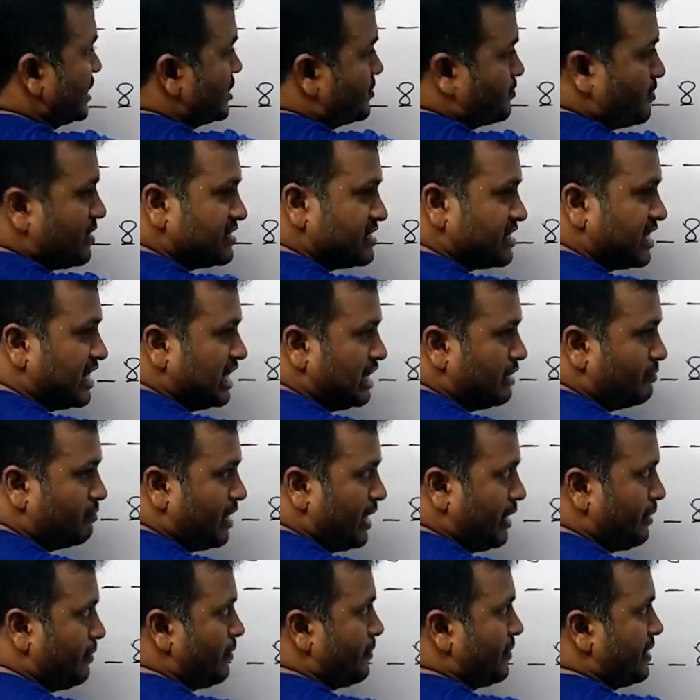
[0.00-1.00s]
டென்ஸ் பிளேஸ் ரெண்டு
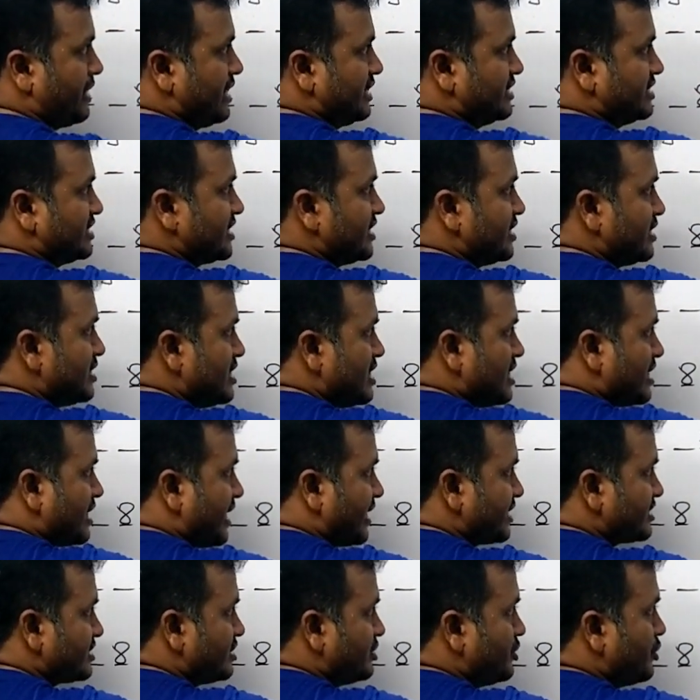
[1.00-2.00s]
மல்டிபை பண்ணியாச்சு
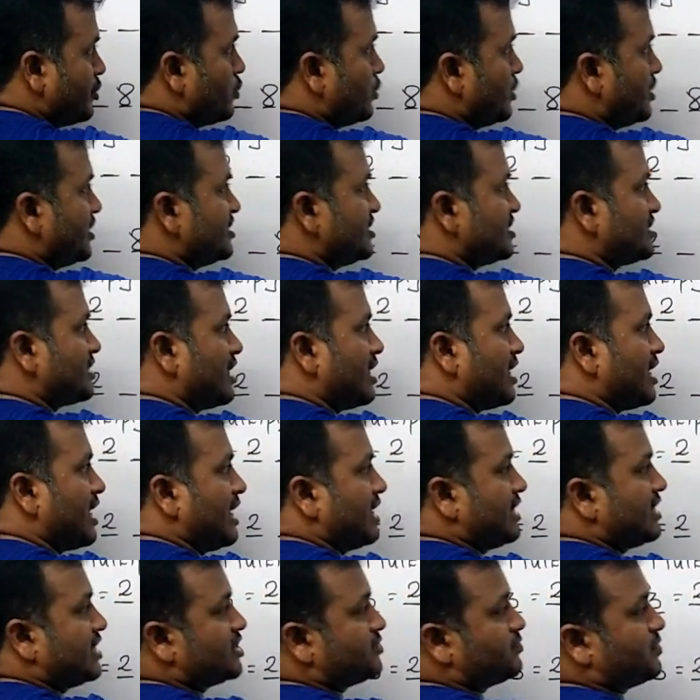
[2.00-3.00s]
நெக்ஸ்ட் இந்த யூனிட் டிஜிட்டால
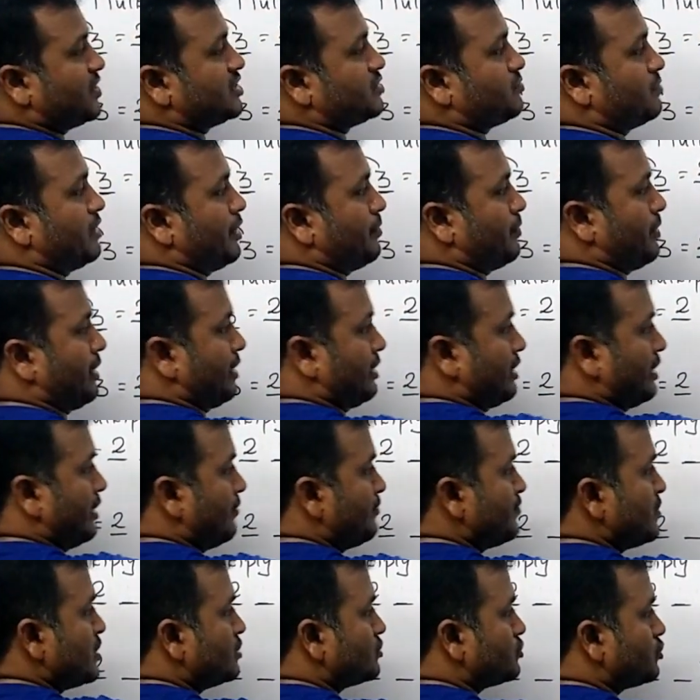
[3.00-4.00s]
ஹண்ட்ரட் பிளேஸ் மல்டிபை பண்ணுங்க
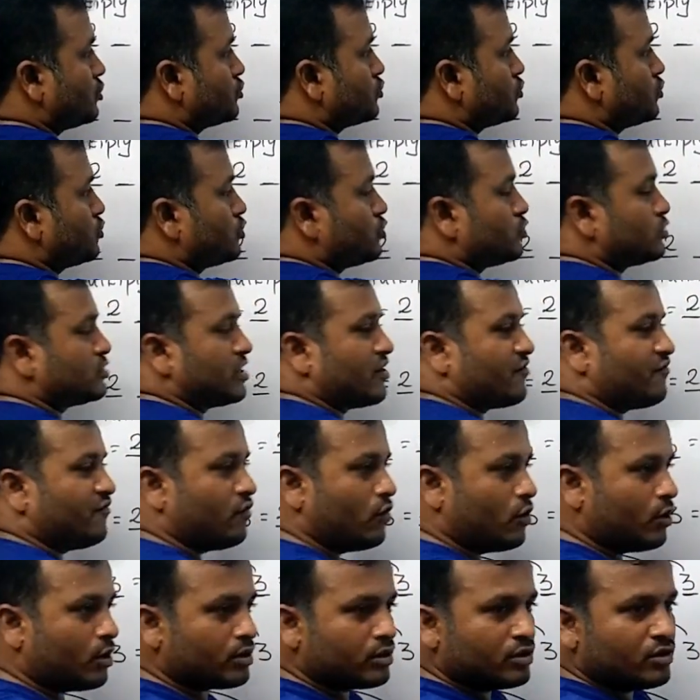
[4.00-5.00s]
ஸோ டூ டூ சார்
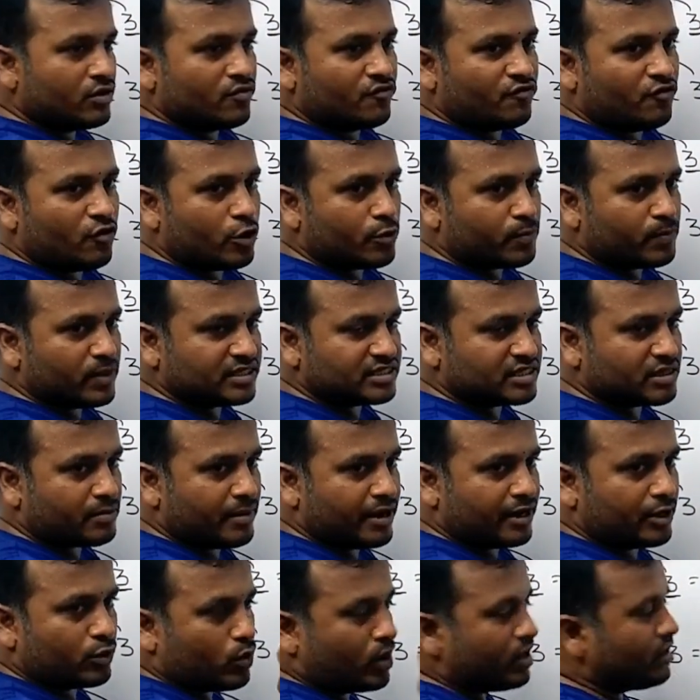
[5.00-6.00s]
ஃபோர் ஃபோர் பிளஸ்
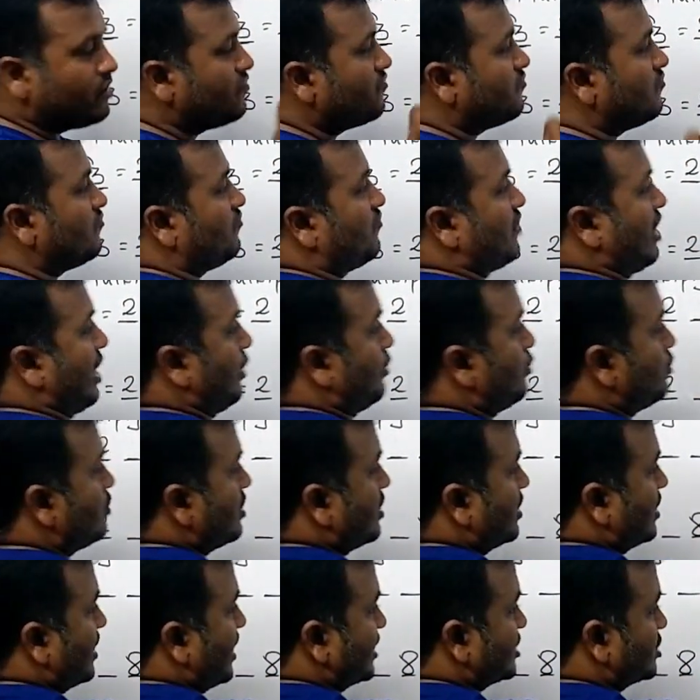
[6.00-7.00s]
ரிமைண்டர் ஒன் ஃபைவ்
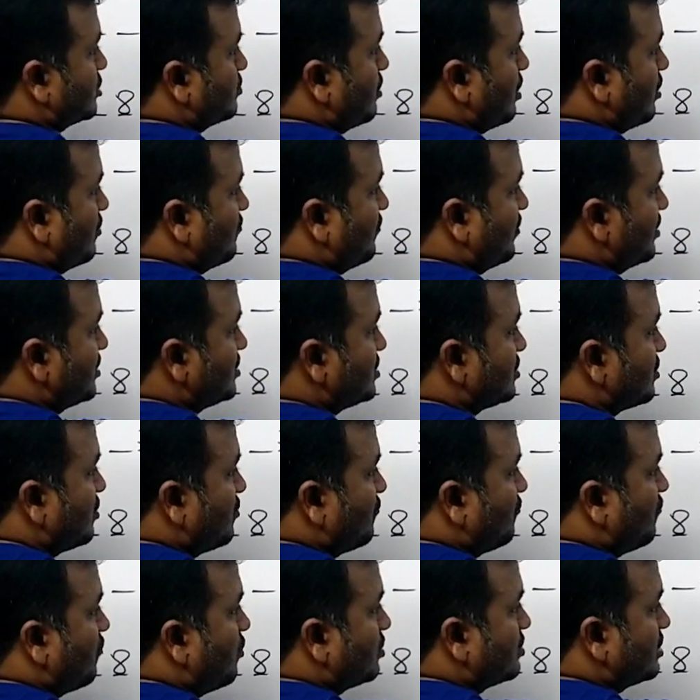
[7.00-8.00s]
நெக்ஸ்ட் பாருங்க ஃப்ரெண்ட்ஸ்
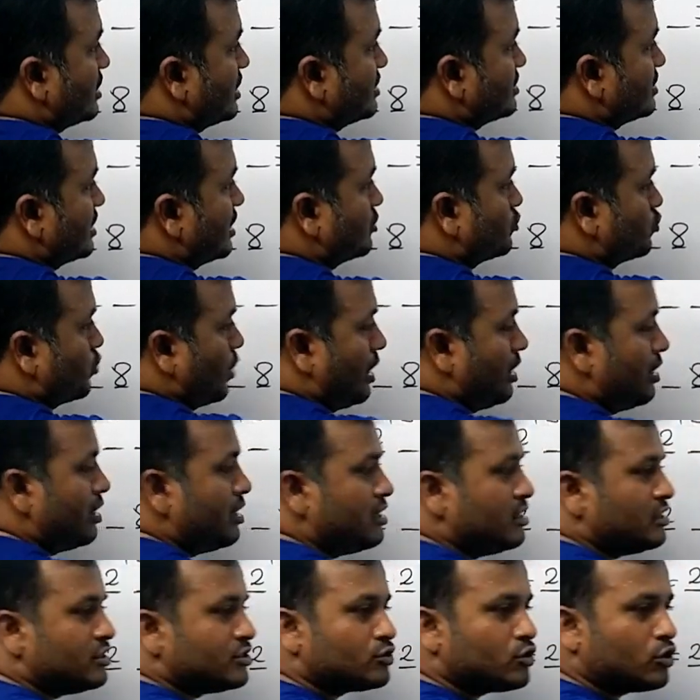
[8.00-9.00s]
ஃபோர் த்ரீ சார் டுவெல்
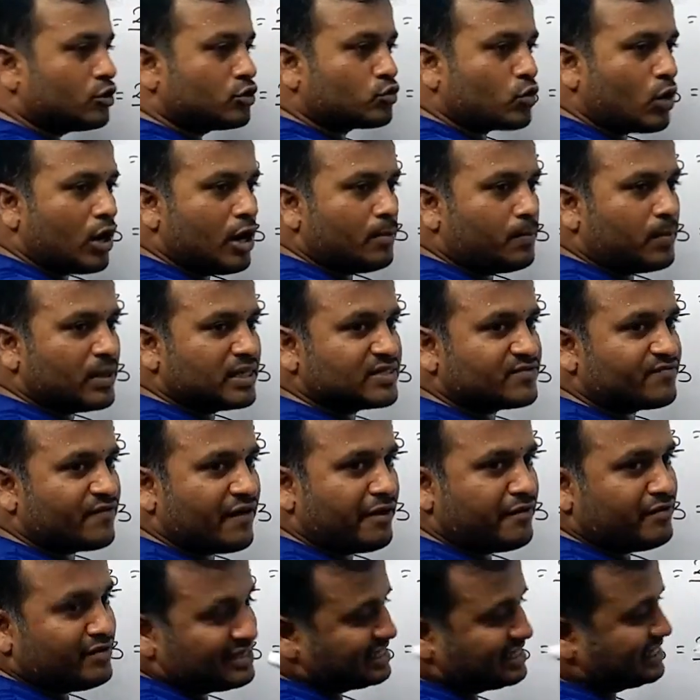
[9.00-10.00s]
ஸோ டுவெல் plus
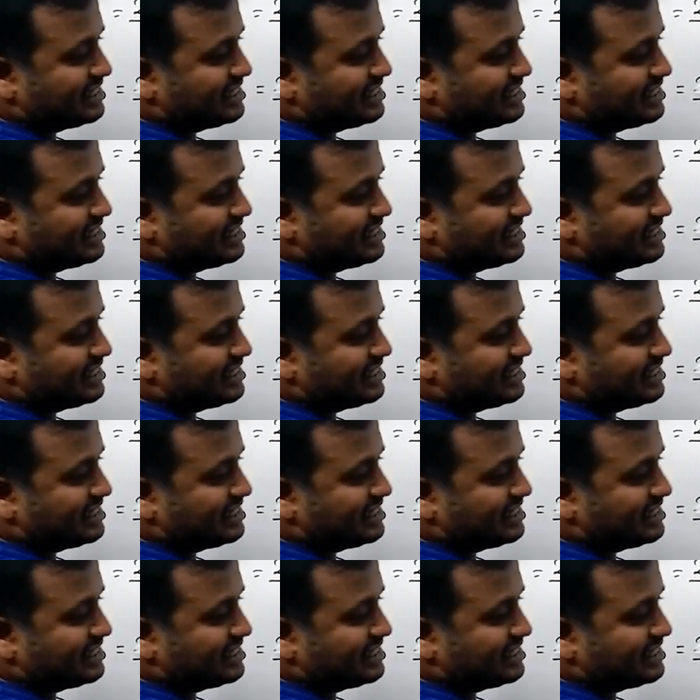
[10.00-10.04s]
ஃபைவ்